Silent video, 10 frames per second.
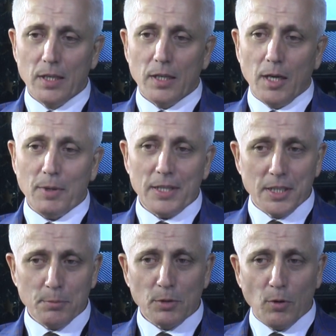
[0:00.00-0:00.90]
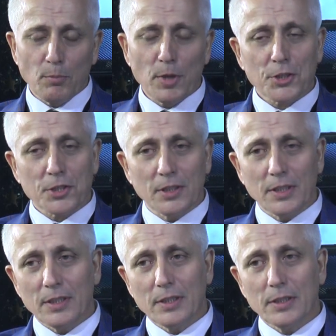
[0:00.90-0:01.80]
Ama 2015
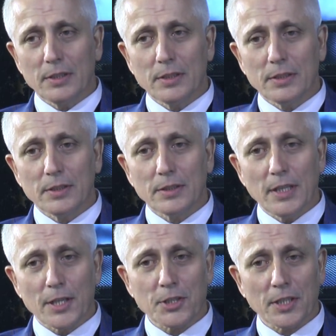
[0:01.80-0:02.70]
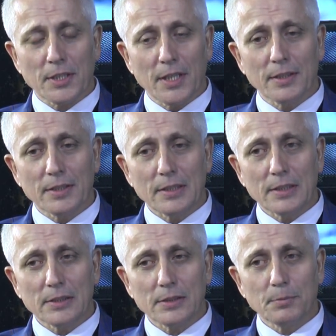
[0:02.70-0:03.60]
yılı e, gerçekten
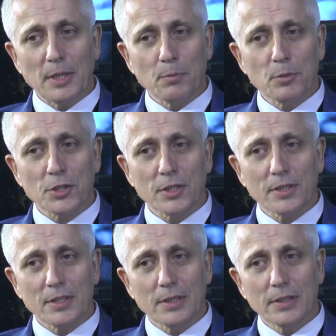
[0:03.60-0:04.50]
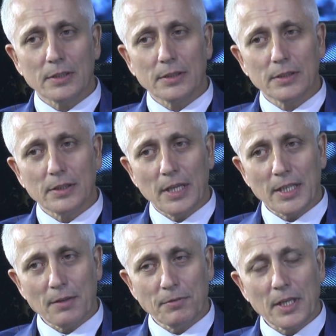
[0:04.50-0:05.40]
e, benim için e,
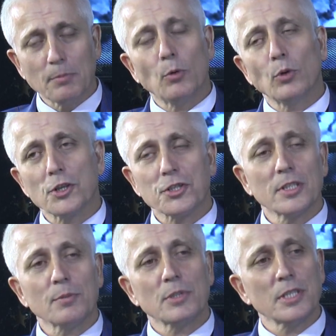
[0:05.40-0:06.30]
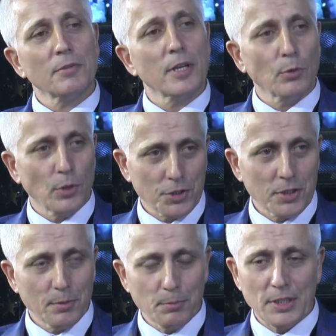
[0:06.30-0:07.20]
hedeflerime ulaştığım, zirveye
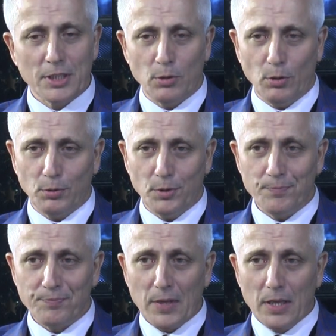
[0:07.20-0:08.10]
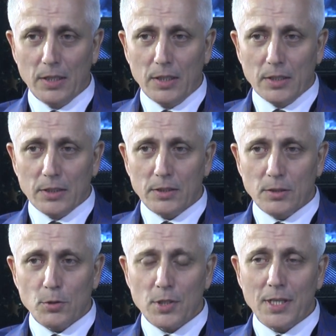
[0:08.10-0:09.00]
ulaştığım bir yıl oldu. E,
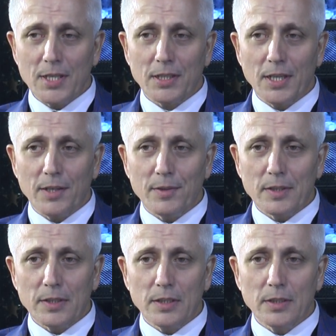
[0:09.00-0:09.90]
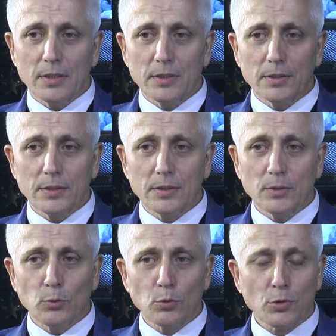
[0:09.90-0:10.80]
özellikle e,
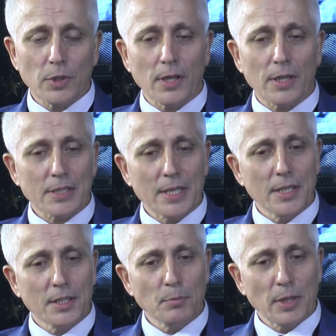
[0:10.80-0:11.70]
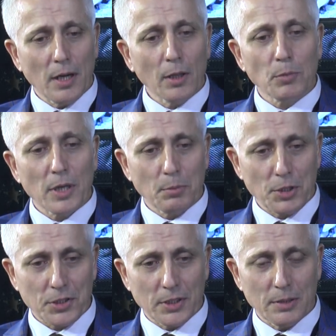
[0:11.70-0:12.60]
uluslararası eğitimleri almaya
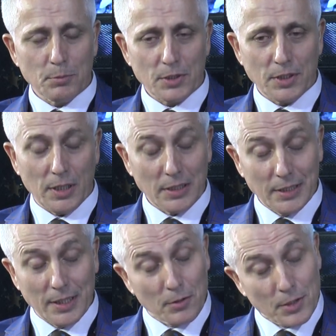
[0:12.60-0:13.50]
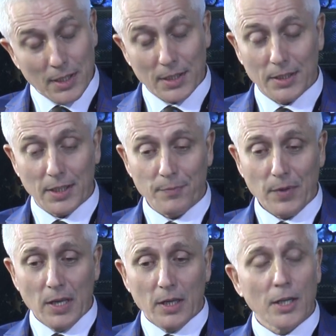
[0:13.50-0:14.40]
başladığımızda yine özellikle
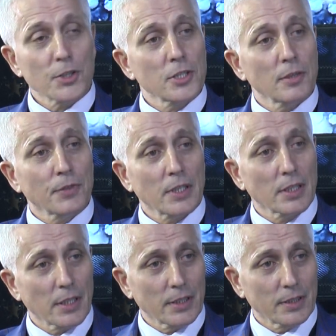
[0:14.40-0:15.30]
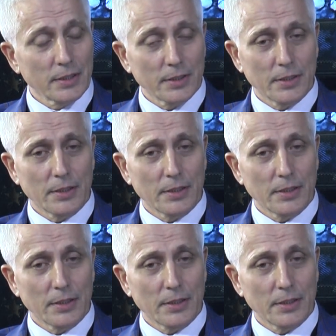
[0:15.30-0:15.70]
Angela Frederer'in